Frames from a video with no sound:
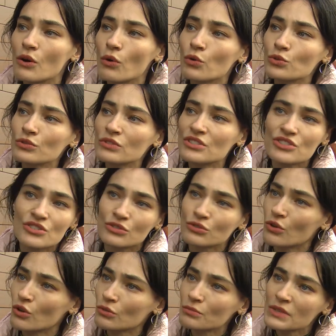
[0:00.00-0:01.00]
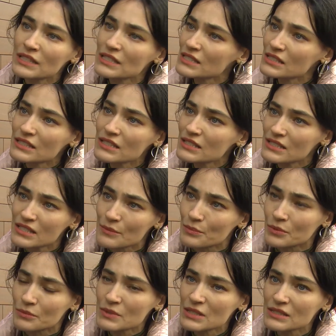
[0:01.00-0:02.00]
onun içinde olmak isteriz
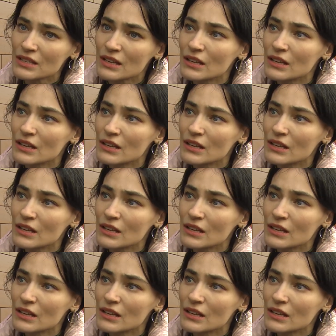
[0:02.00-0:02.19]
hepimiz.